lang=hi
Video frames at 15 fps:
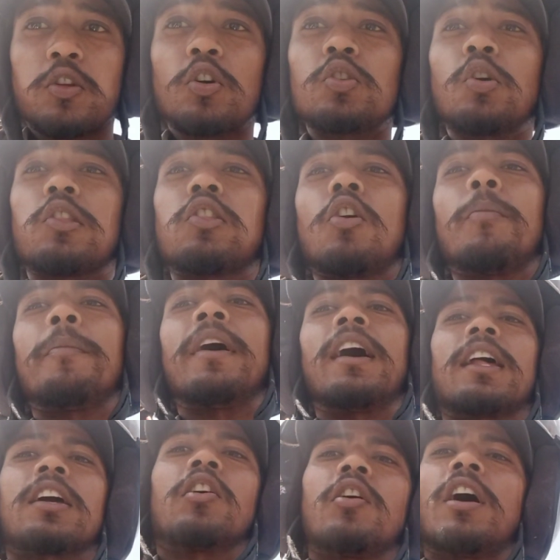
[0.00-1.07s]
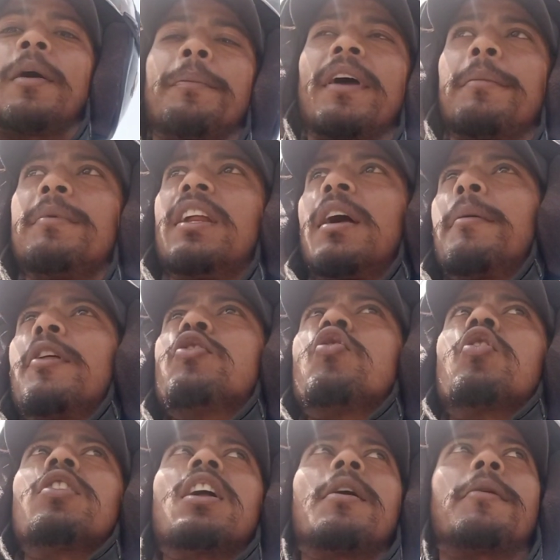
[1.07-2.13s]
तो दोस्तों मैं आ रखा हूँ यहाँ पे अब डावड़ा
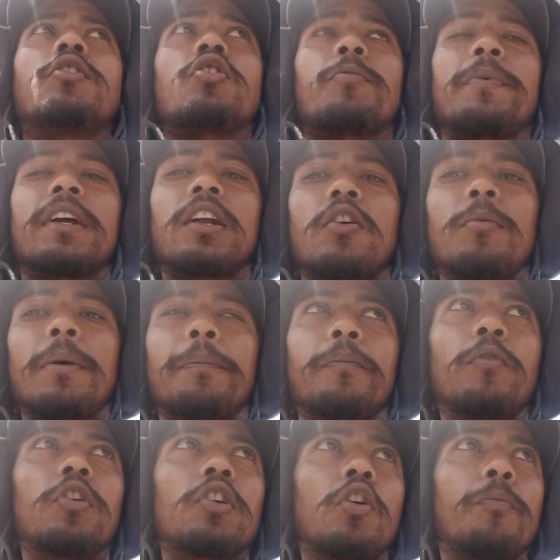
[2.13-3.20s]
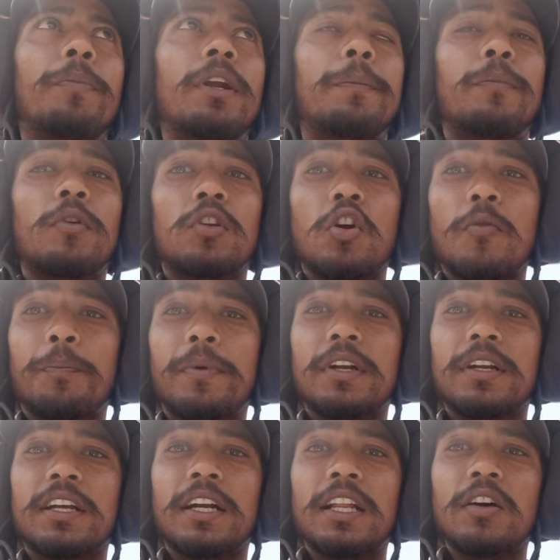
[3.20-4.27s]
चौक डावड़ा चौक पे खड़ा हूँ मैं पुल के ऊपर पुल के
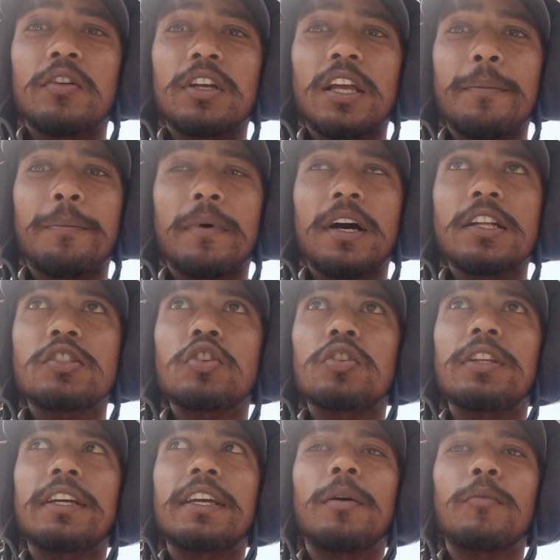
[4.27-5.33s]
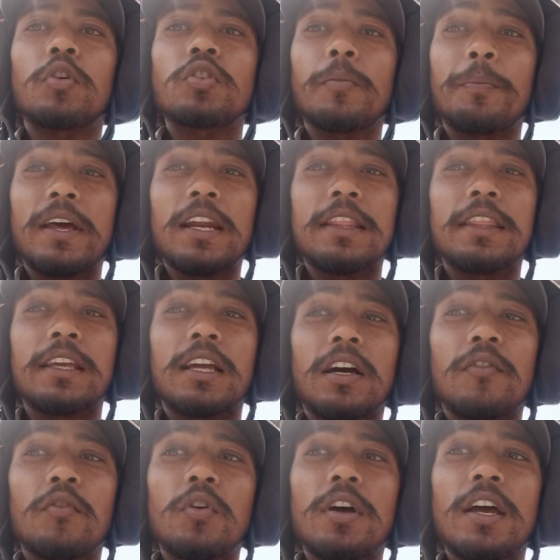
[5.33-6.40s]
ऊपर खड़ा होने के बाद जो दिखेगा को जो पैलेस
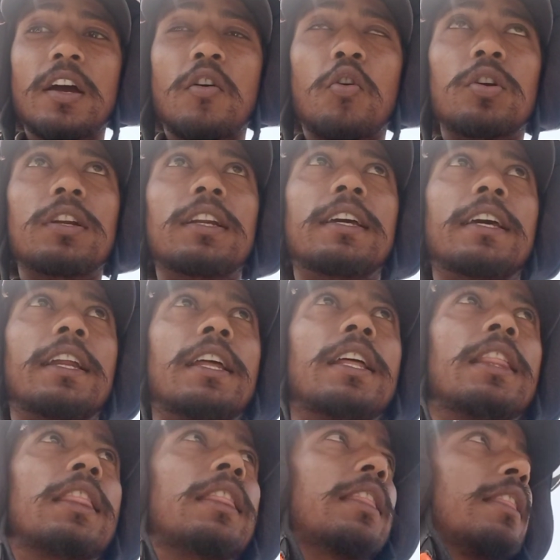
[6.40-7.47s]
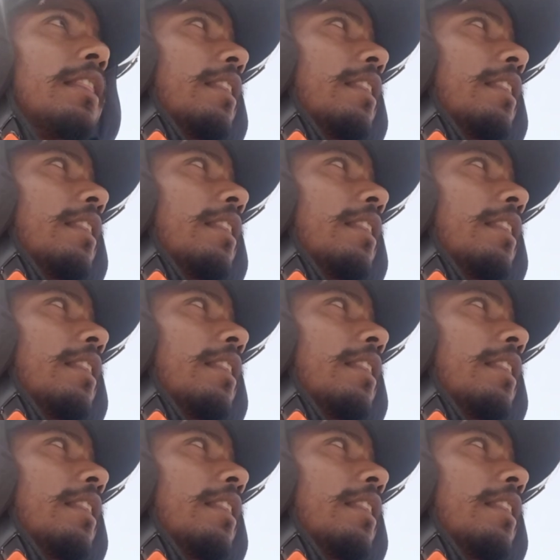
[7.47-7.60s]
दिखा वो है होटल ग्रेस